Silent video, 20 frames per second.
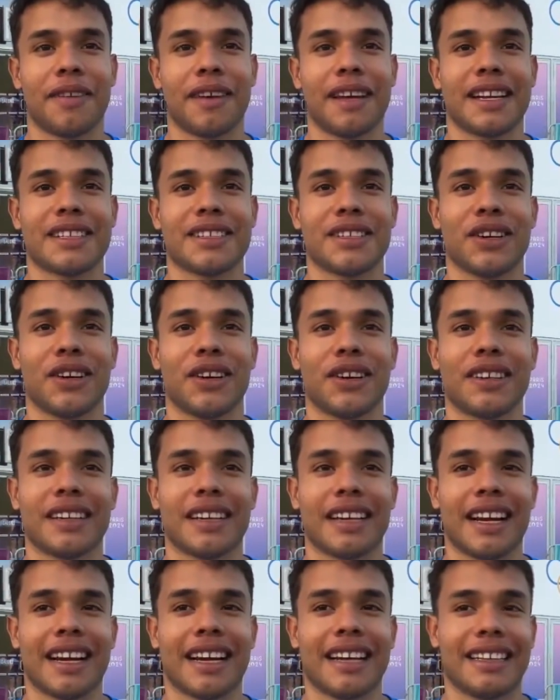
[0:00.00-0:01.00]

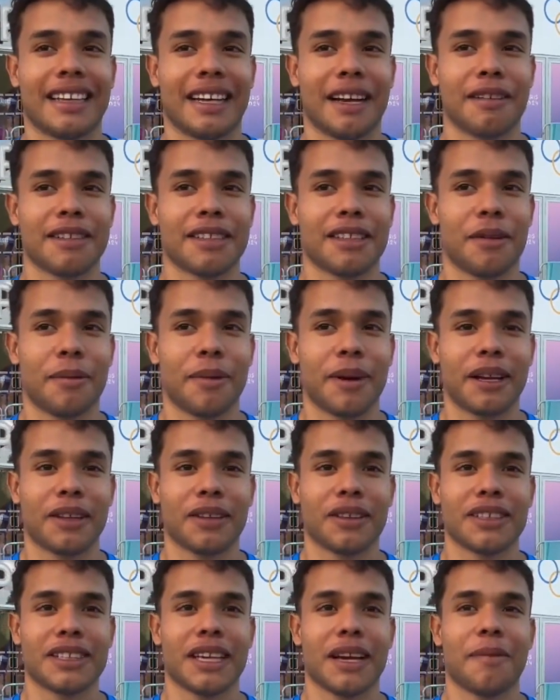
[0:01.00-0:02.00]
Federación, la gente que me ha estado
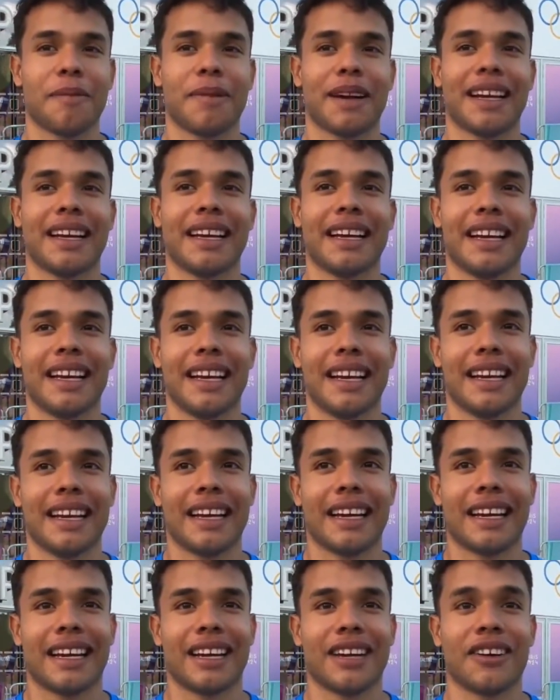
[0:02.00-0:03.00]
apoyando siempre.
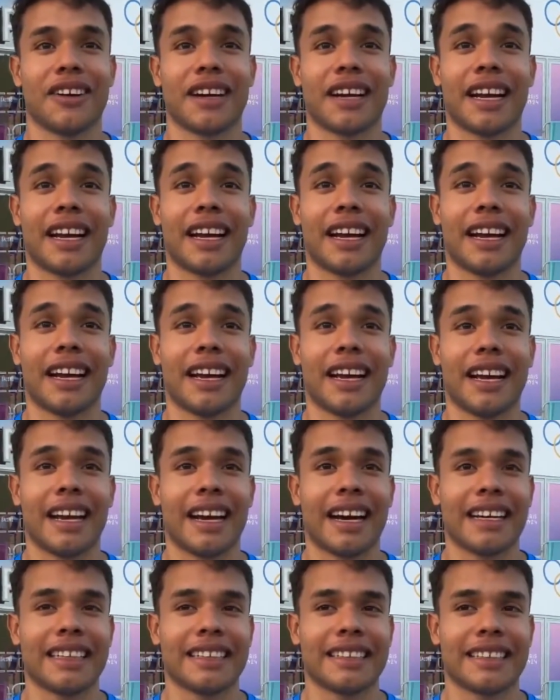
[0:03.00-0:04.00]
Creo que
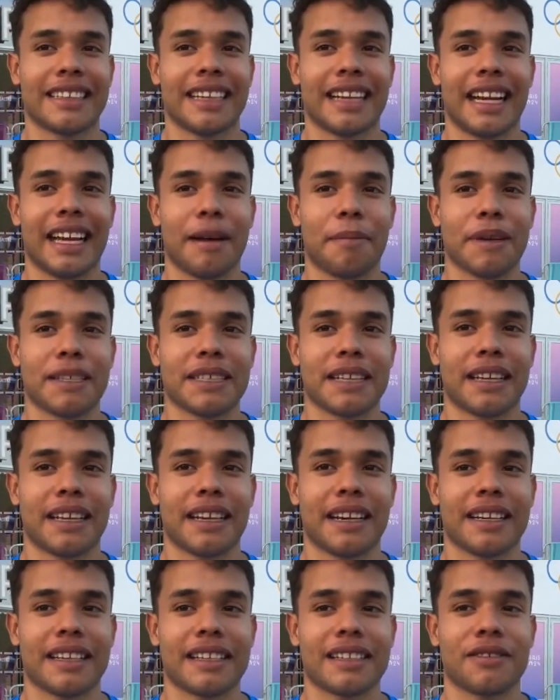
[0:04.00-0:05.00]
la gente sigue ahí a pesar
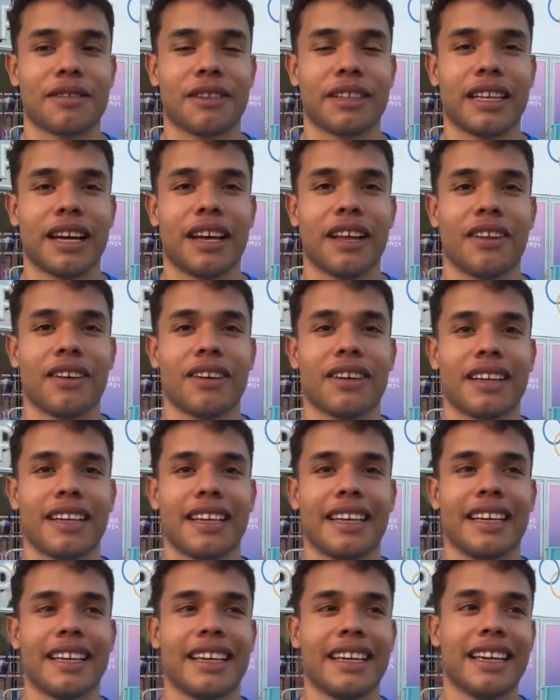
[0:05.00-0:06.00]
del resultado
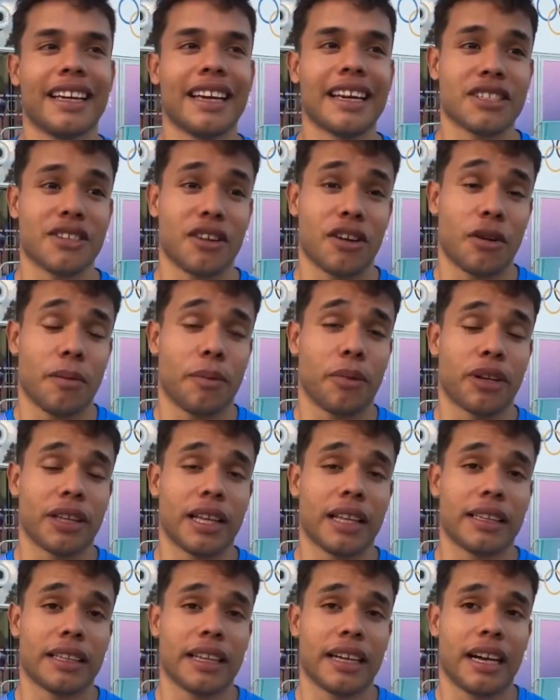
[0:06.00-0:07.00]
y eso es lo
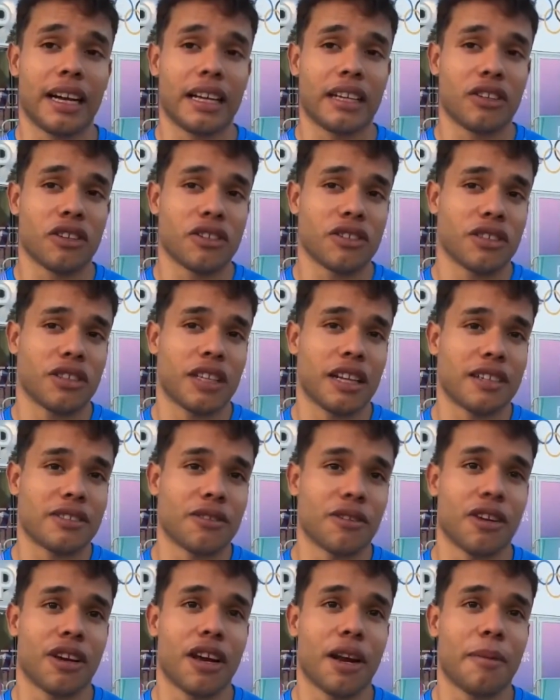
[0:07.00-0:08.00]
importante, no estar
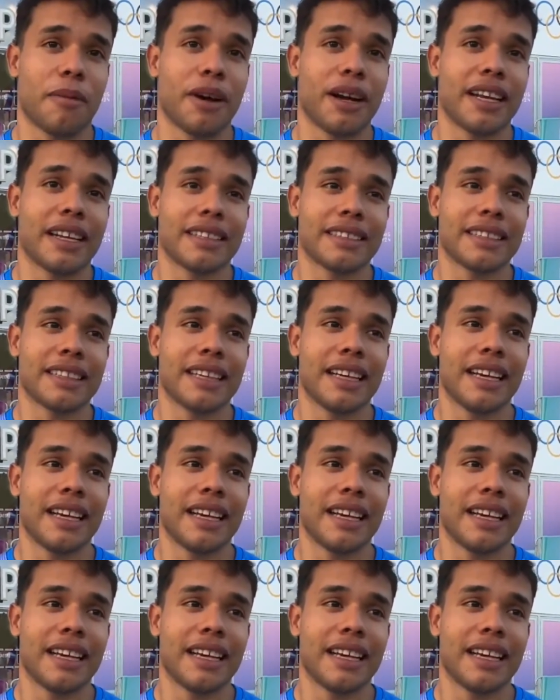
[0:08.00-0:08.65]
solo en las buenas.